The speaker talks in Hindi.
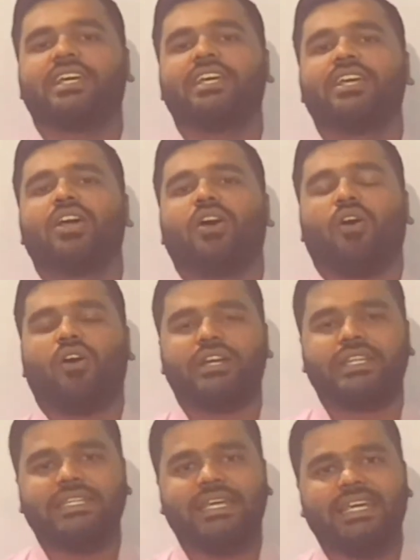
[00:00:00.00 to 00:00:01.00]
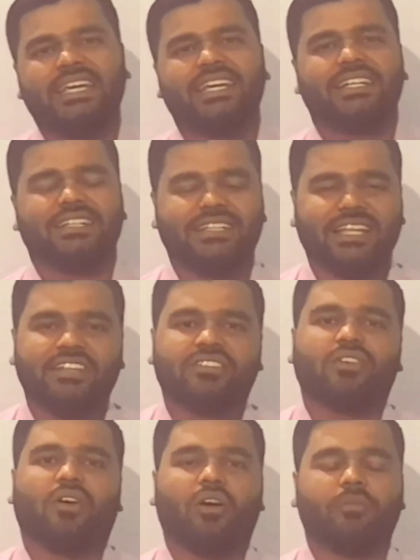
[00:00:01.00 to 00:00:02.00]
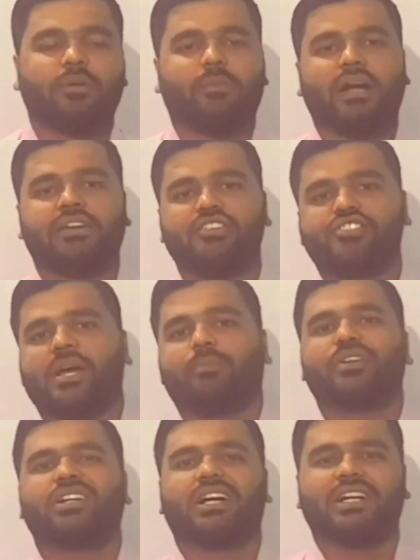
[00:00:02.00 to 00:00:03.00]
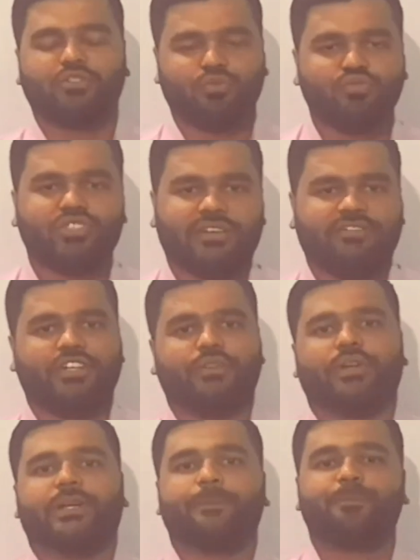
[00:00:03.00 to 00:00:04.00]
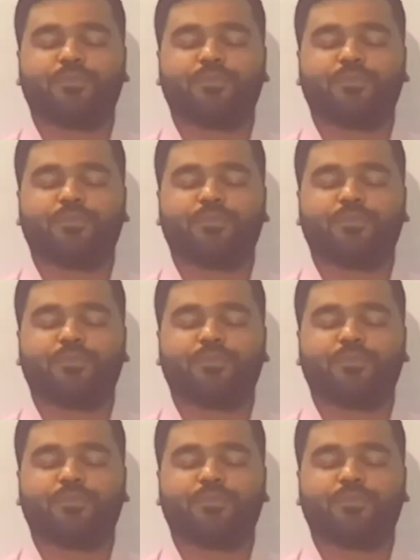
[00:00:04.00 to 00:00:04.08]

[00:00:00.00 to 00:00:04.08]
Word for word: है और ये डेथ ऑफ अ पार्टनर चैप्टर का दूसरा वीडियो है